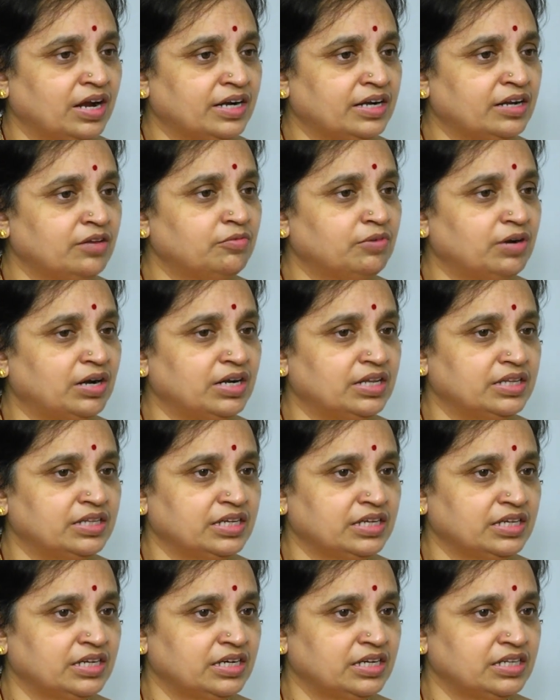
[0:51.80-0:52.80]
అట్లా వాళ్ళ
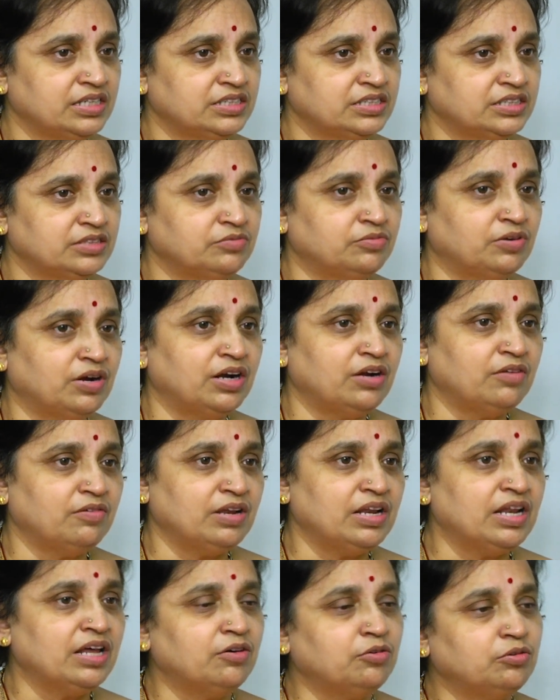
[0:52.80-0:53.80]
దగ్గర నుంచి వాళ్ళ
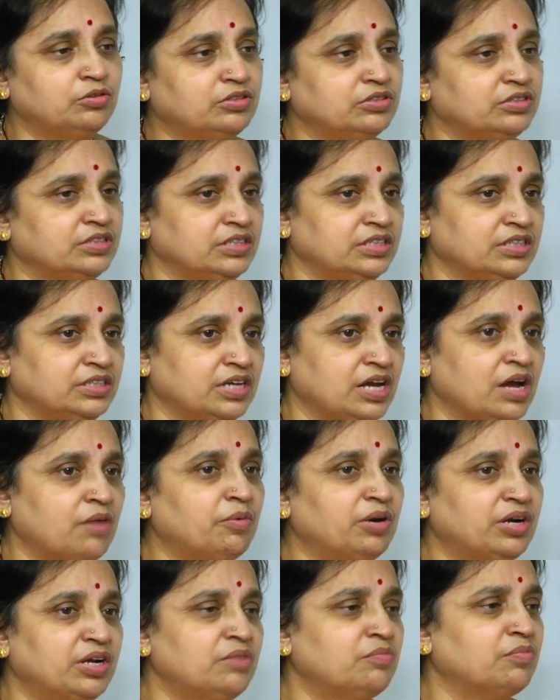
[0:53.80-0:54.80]
వల్ల అవుతుంది
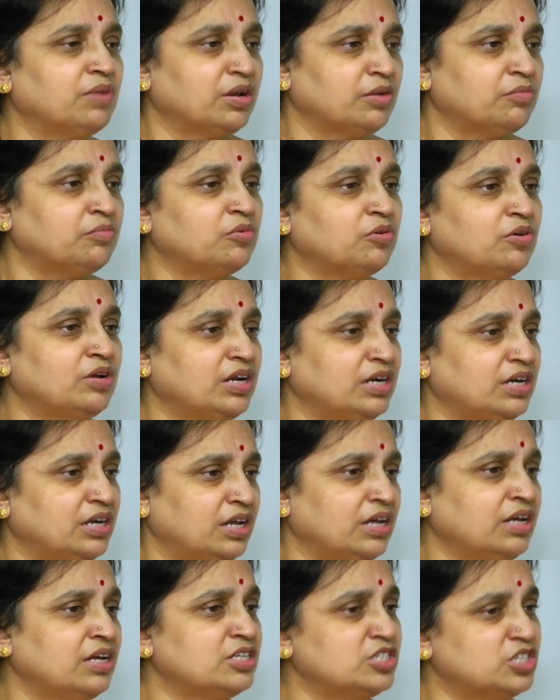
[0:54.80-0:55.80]
కాబట్టి మనం కూడా
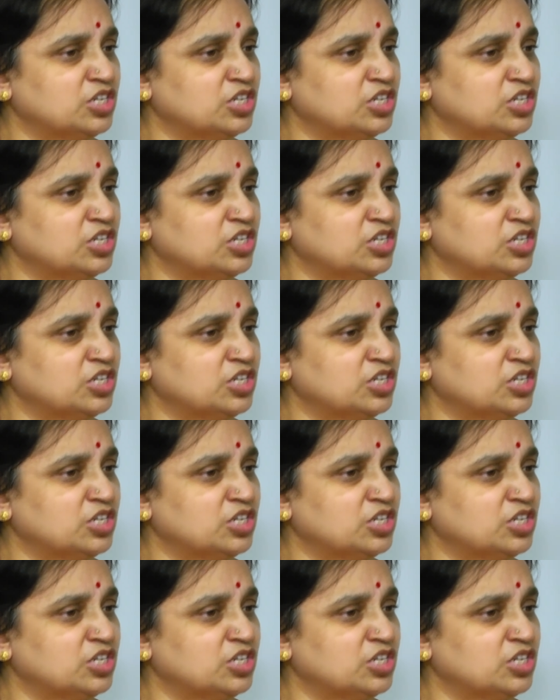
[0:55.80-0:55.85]
అట్లా